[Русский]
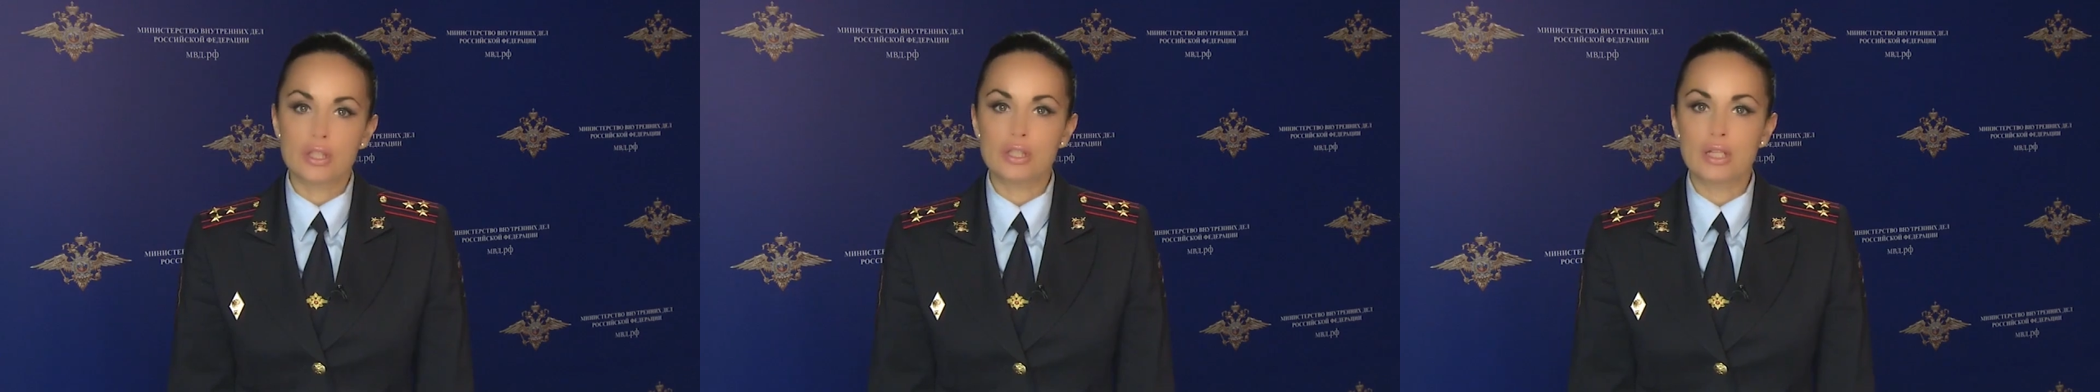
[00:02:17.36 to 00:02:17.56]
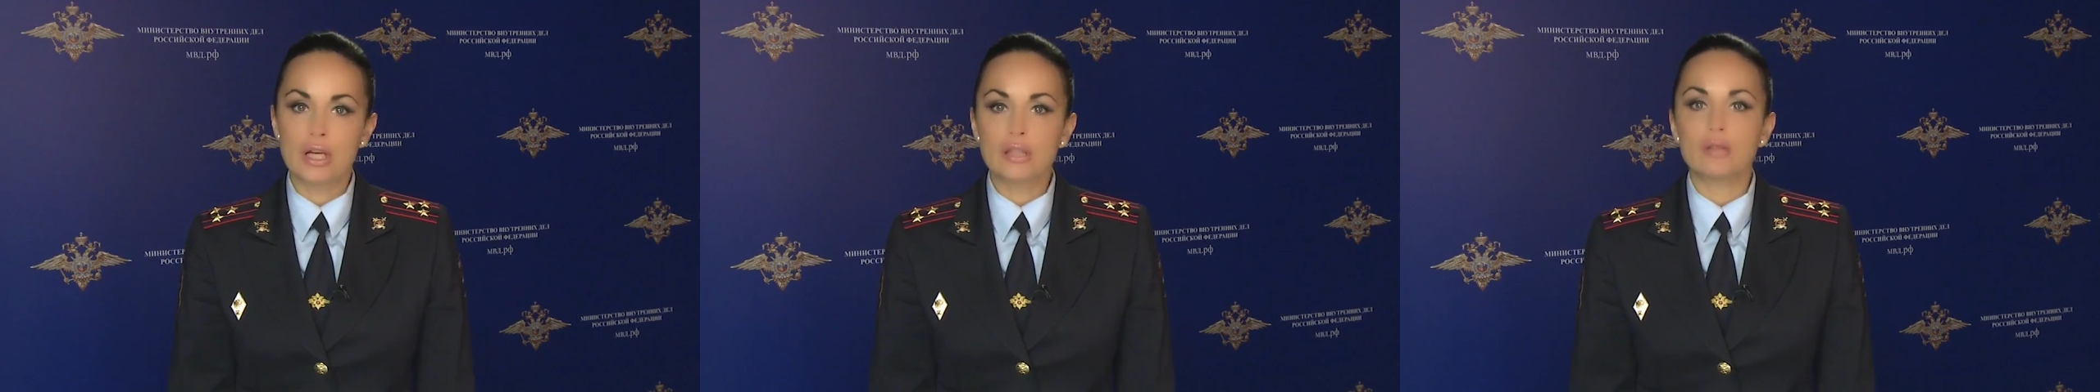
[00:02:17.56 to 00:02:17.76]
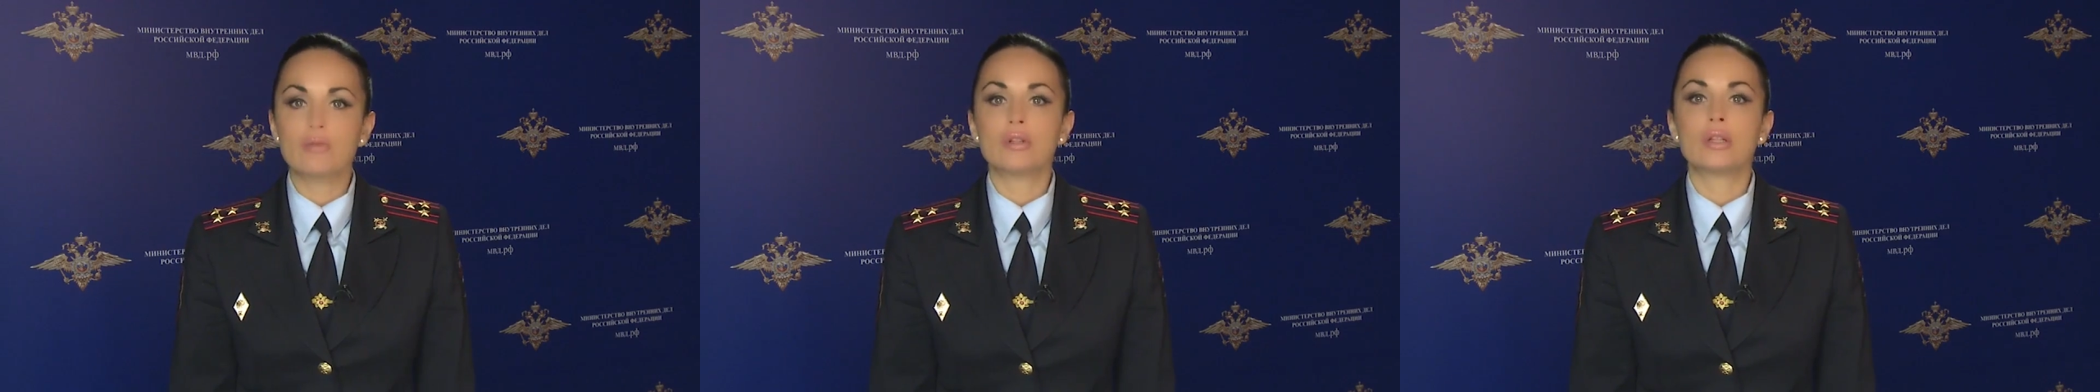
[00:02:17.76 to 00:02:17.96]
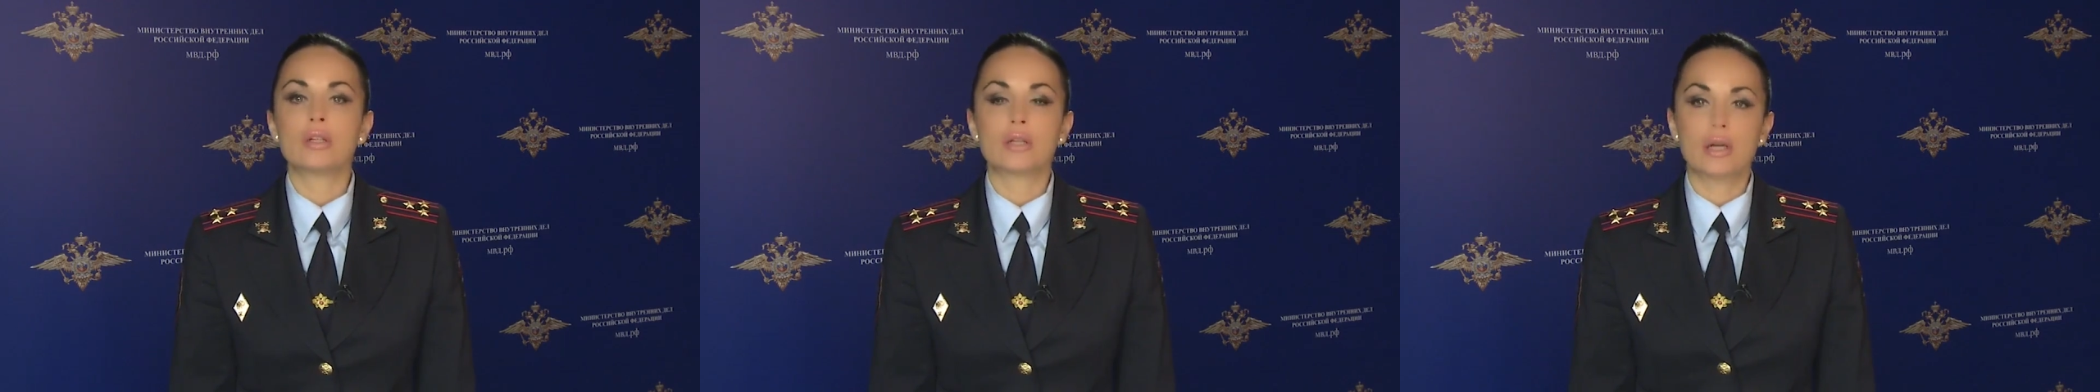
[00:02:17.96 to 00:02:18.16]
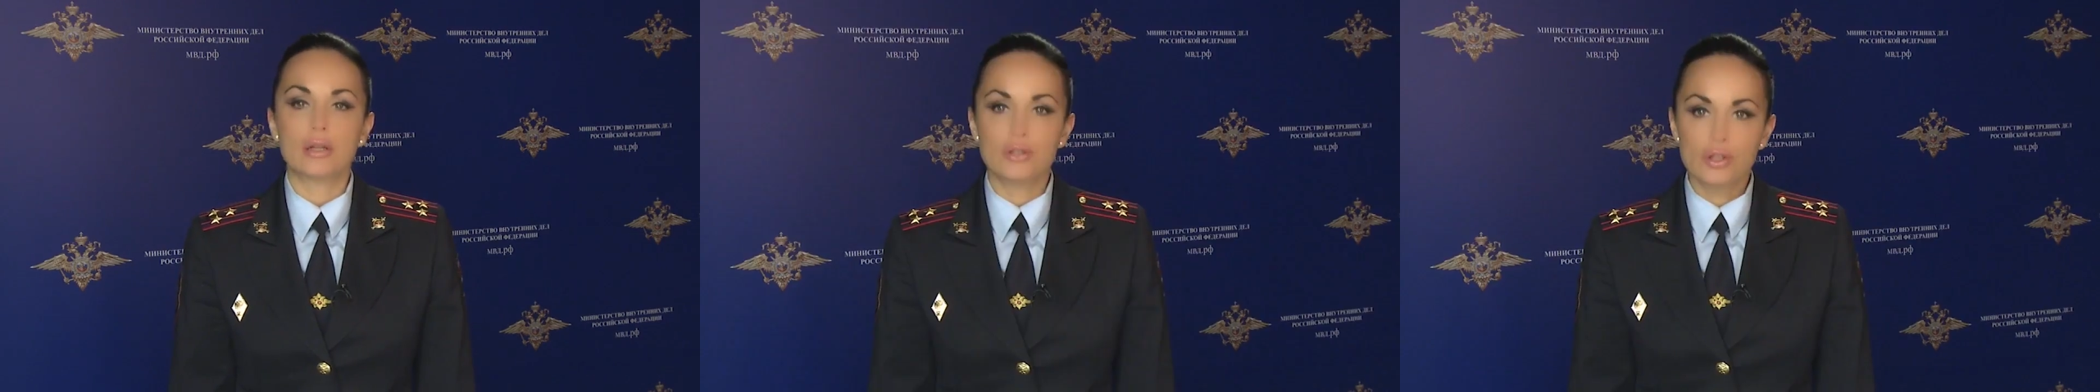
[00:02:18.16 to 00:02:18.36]
изъятого
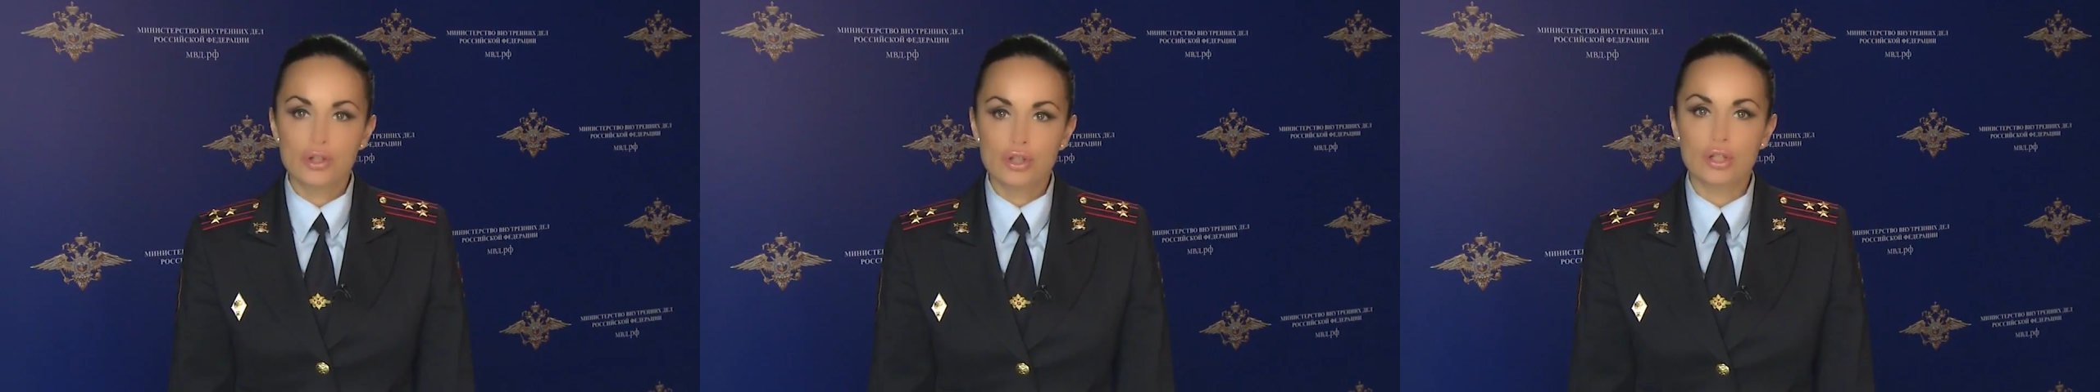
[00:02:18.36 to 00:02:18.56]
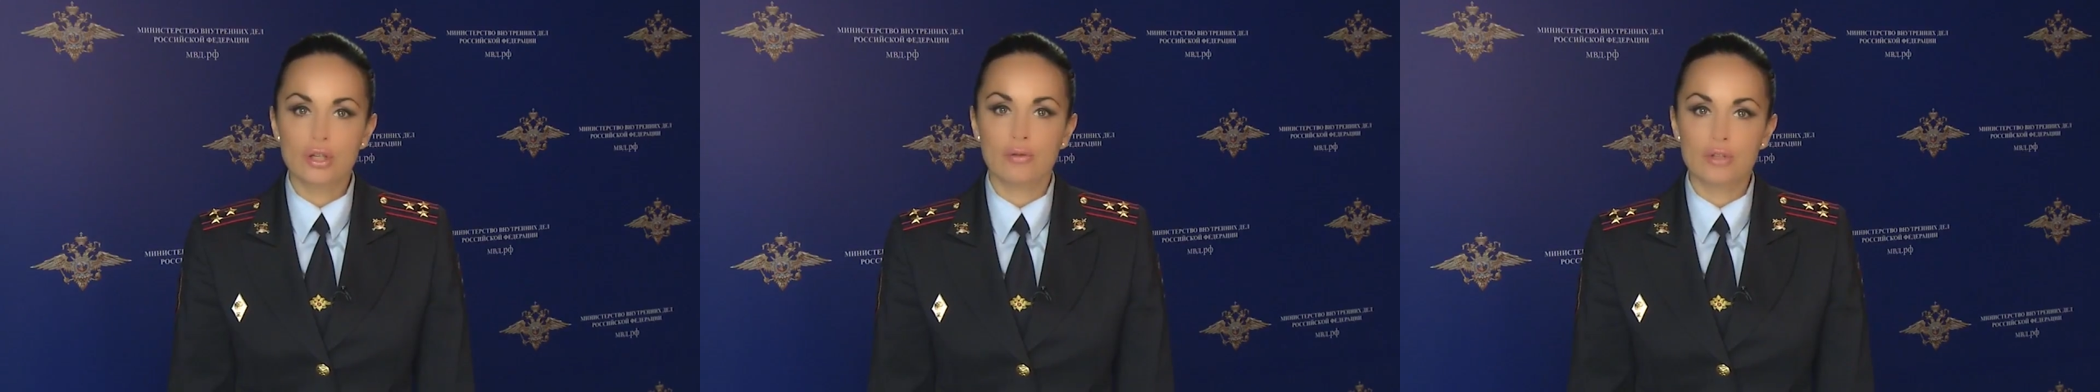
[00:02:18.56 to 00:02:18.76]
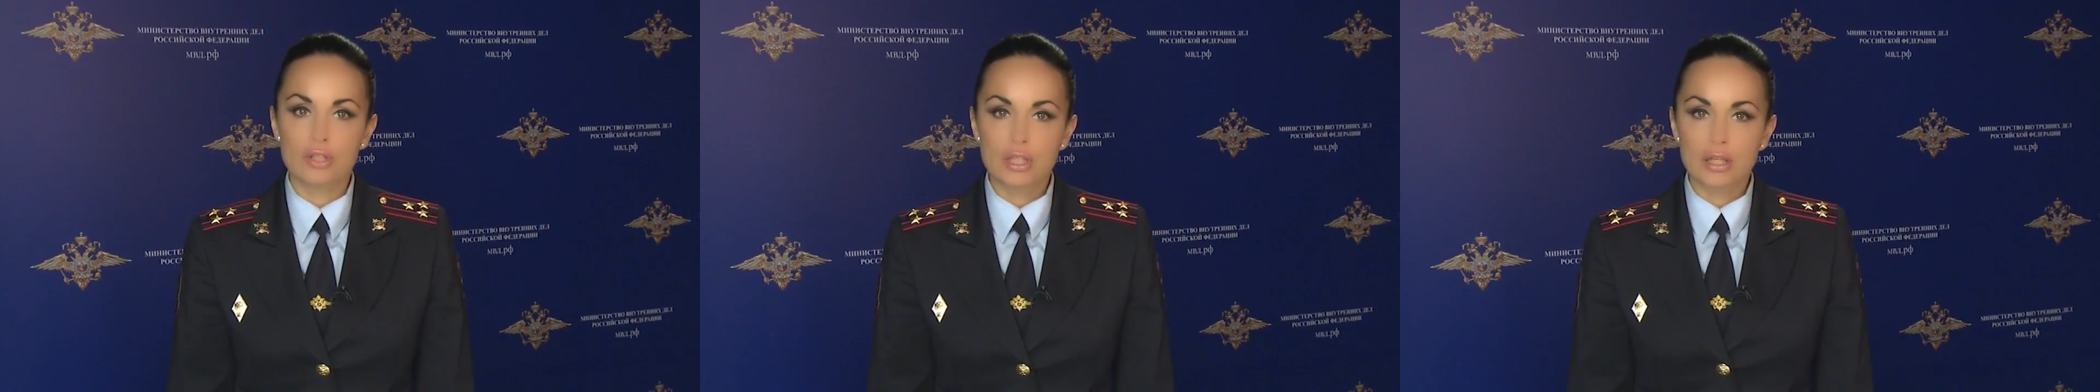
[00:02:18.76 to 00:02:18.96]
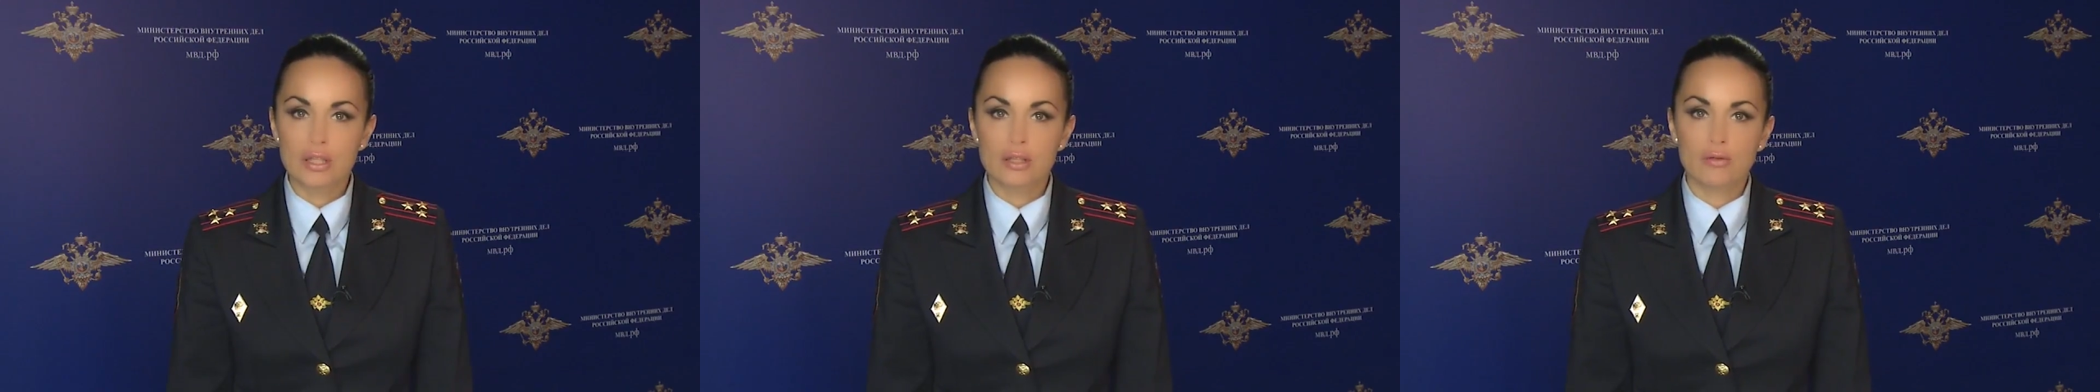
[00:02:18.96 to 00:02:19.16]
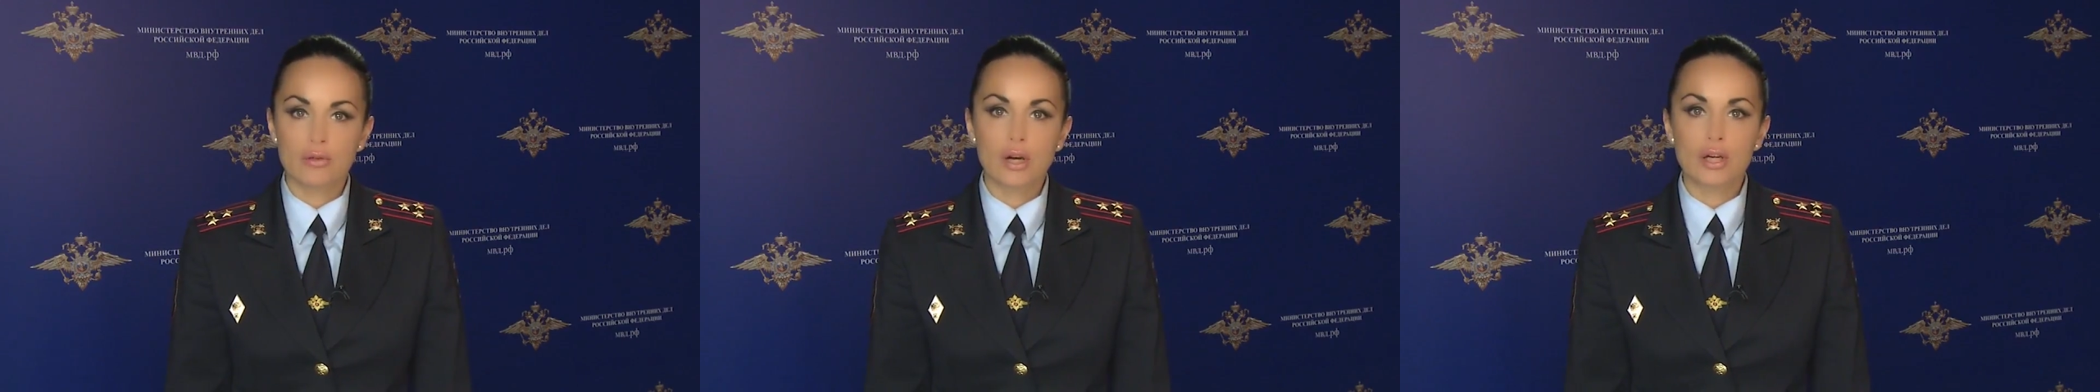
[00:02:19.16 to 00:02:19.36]
наркотического
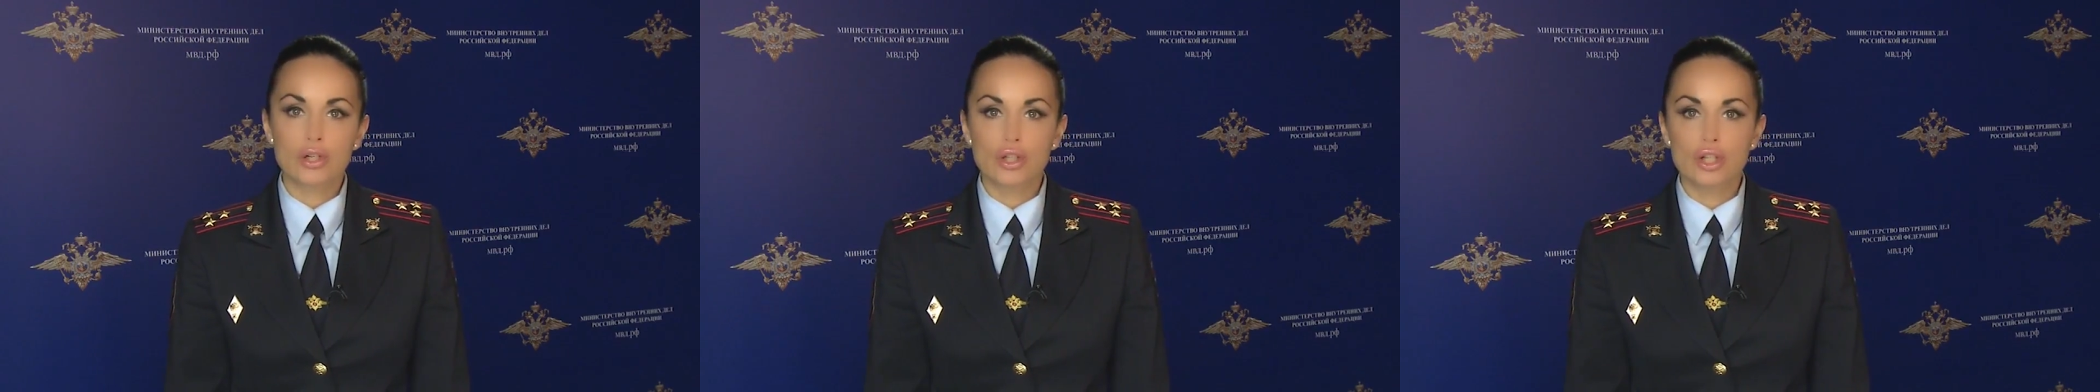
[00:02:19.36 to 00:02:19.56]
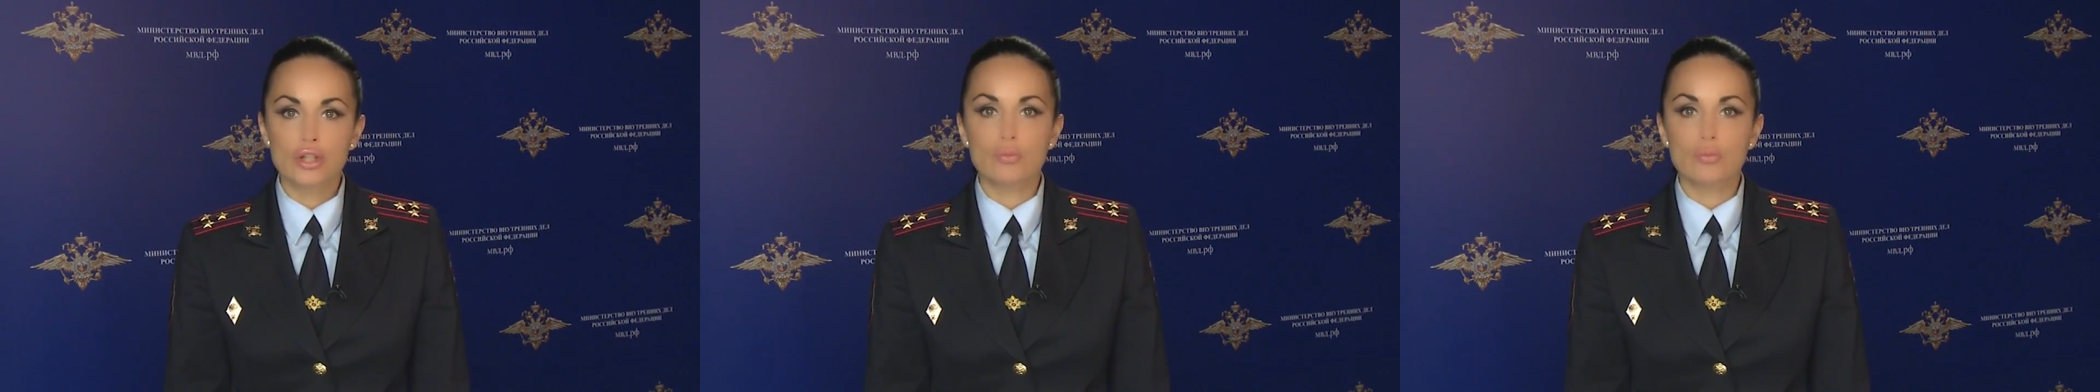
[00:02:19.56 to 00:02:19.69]
средства «Гашиш»